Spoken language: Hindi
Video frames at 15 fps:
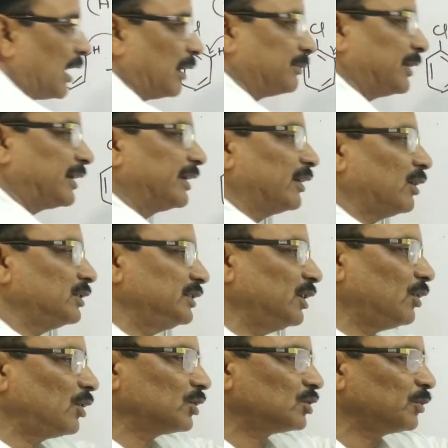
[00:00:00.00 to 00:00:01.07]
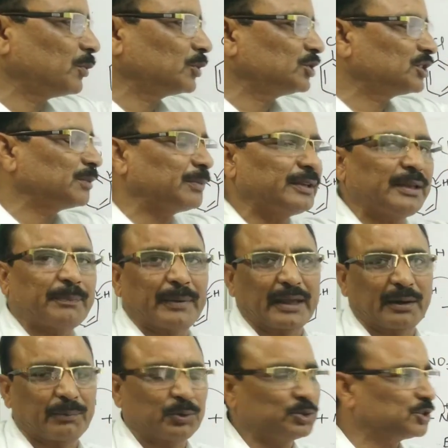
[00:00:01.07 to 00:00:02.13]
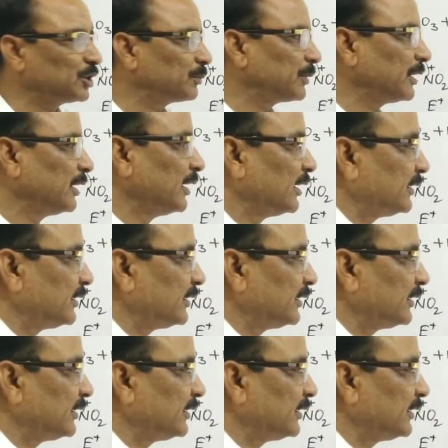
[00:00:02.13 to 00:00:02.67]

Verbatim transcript: अब देखिए ये ऑर्थो पोजिशन पर यह पैरा पोजिशन पे